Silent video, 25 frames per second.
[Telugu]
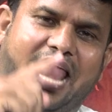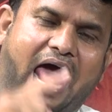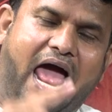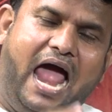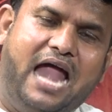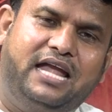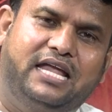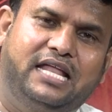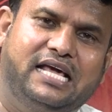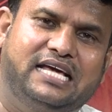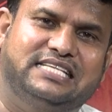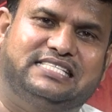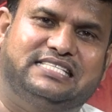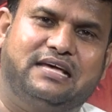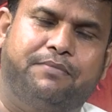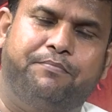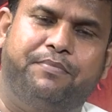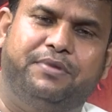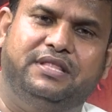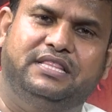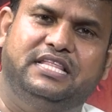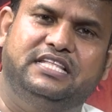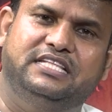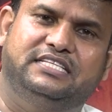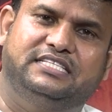ల్యాండ్కి
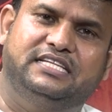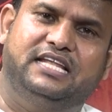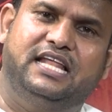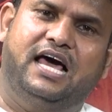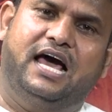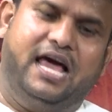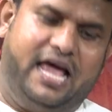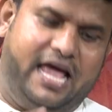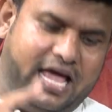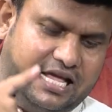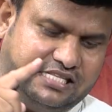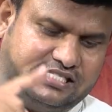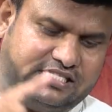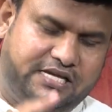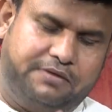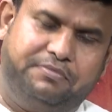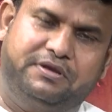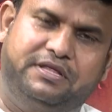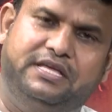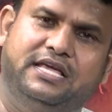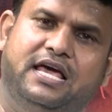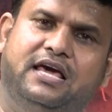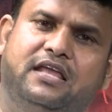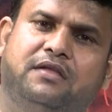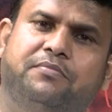సంబంధించిన
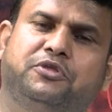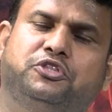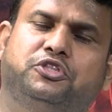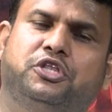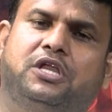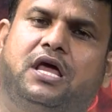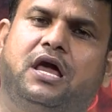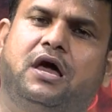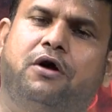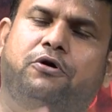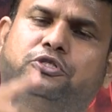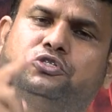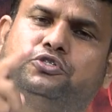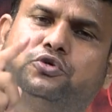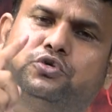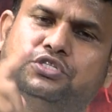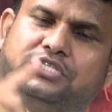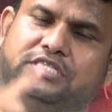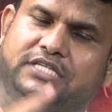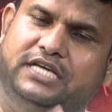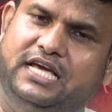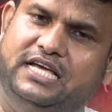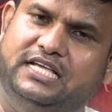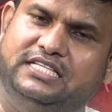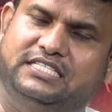హెచ్ఎండి అనుమతులు కావచ్చు
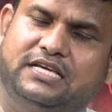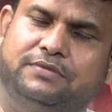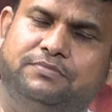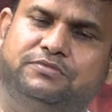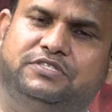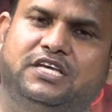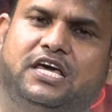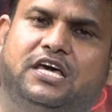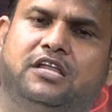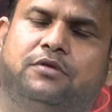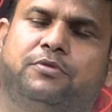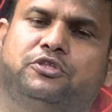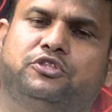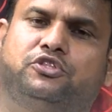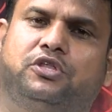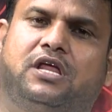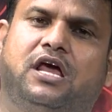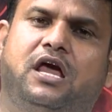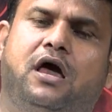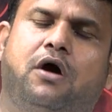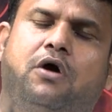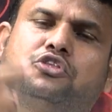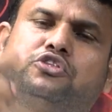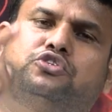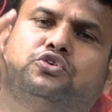జిహెచ్ఎంసి అనుమతులు
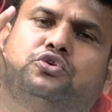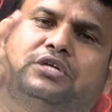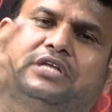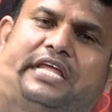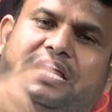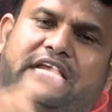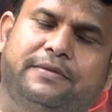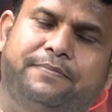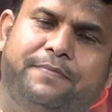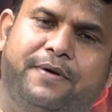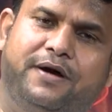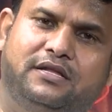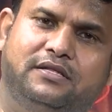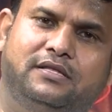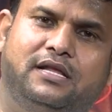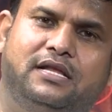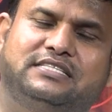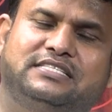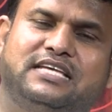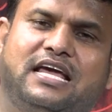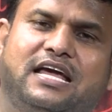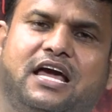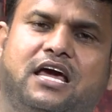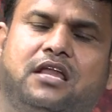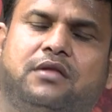కావచ్చు నీటిపారుదల
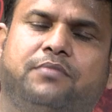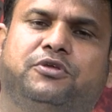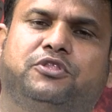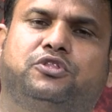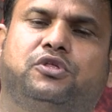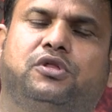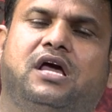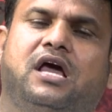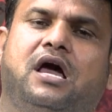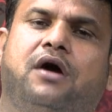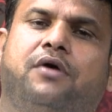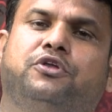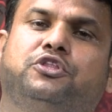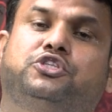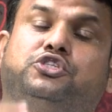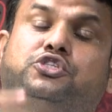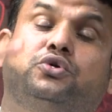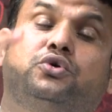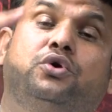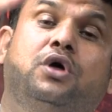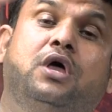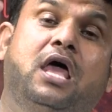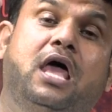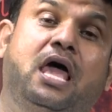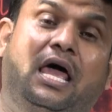శాఖ అనుమతులు కావచ్చు
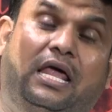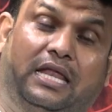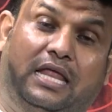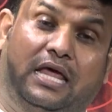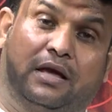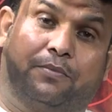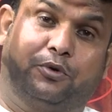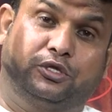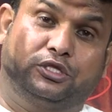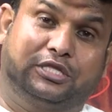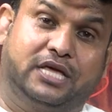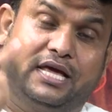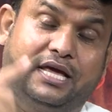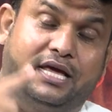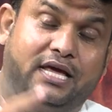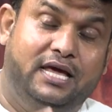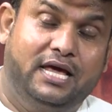లేకపోతే